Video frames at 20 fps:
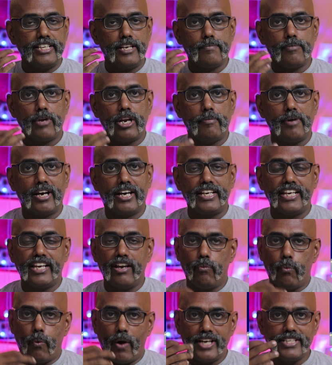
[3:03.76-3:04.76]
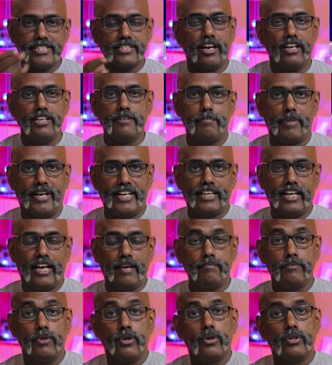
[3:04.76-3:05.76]
இதன் மூலமாக நீங்கள் வாய்ஸ் காலும்
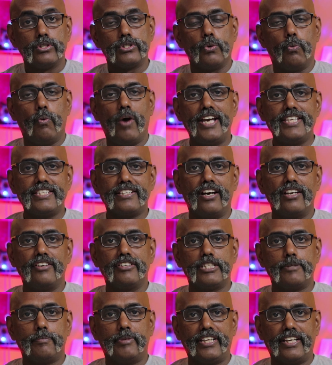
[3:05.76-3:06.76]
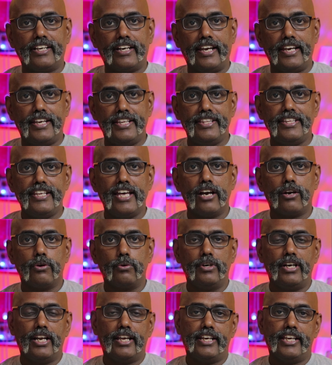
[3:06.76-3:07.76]
பண்ணிக்கலாம் ஸோ வாய்ஸ் கால் வந்து பார்த்தீங்கன்னா இந்தியாவுக்கு
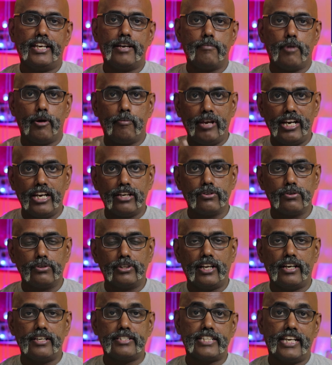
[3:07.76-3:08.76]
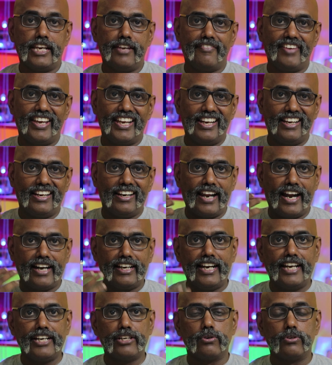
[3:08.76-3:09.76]
உள்ள நீங்கள் மொபைலில் கூட்டாலும் சரி வேறு
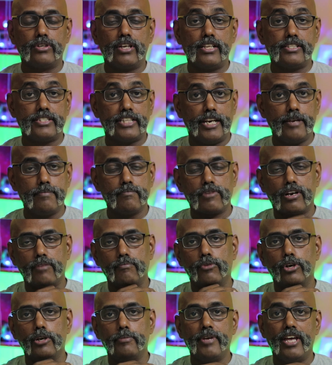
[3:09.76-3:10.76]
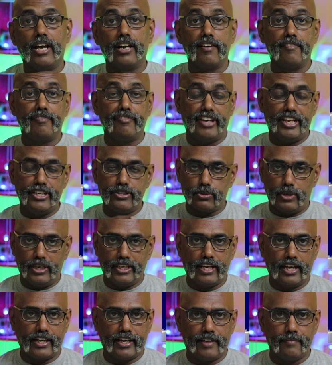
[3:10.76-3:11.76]
லேண்ட்லைன் கூட்டாலும் சரி முழுமையாக ஃப்ரீன்னு
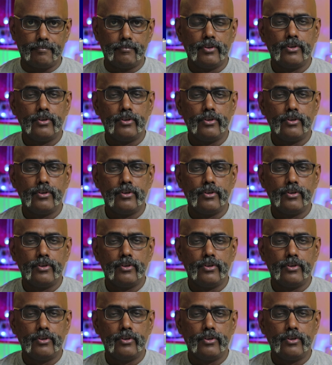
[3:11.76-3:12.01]
சொல்லியிருக்காங்க